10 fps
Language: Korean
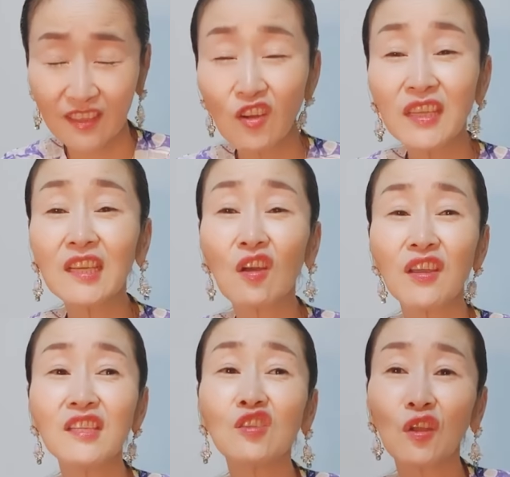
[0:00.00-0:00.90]
그걸
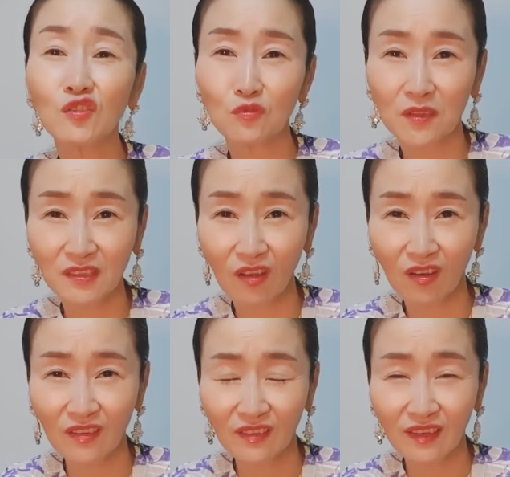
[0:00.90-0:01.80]
기꺼이
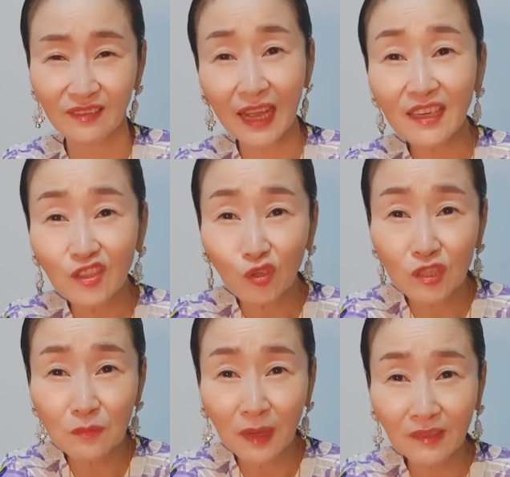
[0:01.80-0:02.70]
인정해주면서 나는
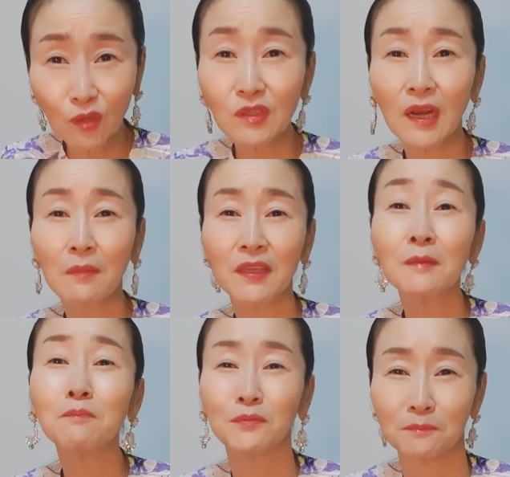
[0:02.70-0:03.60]
졌지만 저 사람의
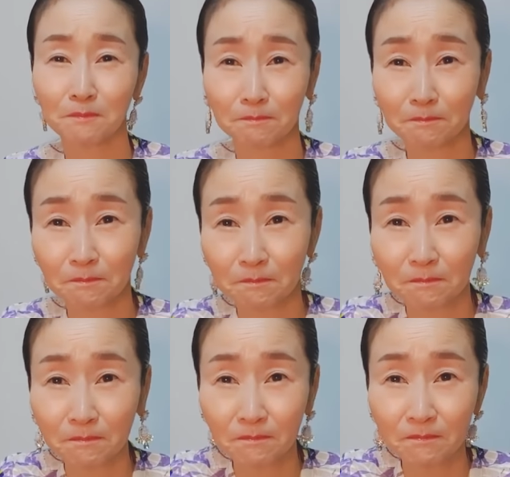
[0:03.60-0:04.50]
기쁨.
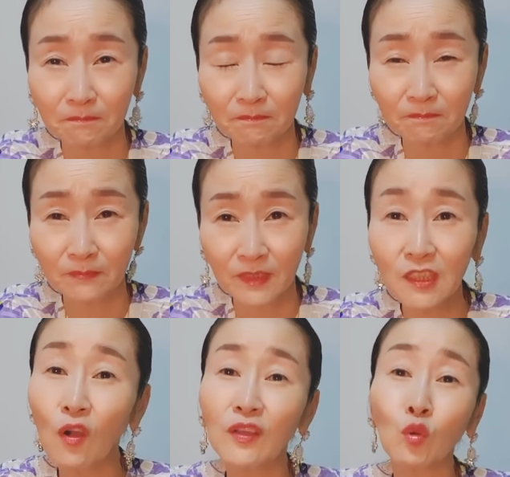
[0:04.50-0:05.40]

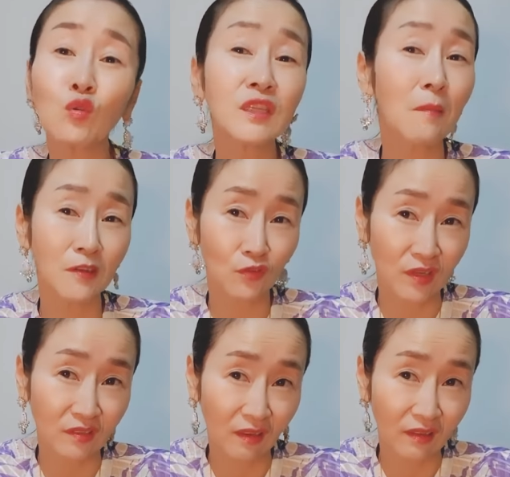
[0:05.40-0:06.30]
그거에 동참할 수
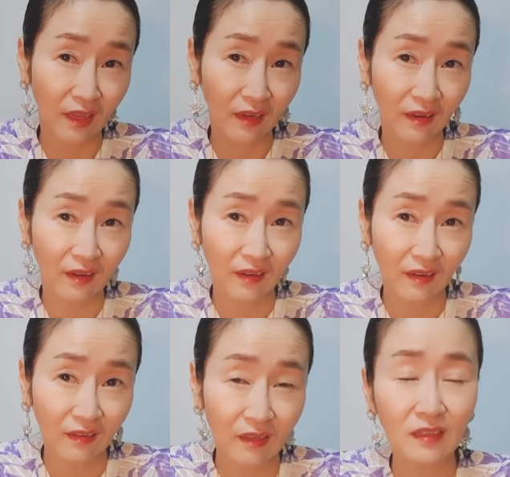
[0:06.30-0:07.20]
있어야 돼요.
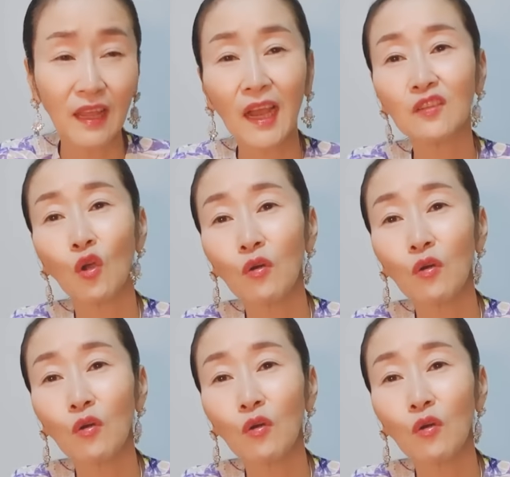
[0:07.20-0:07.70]
그래 내가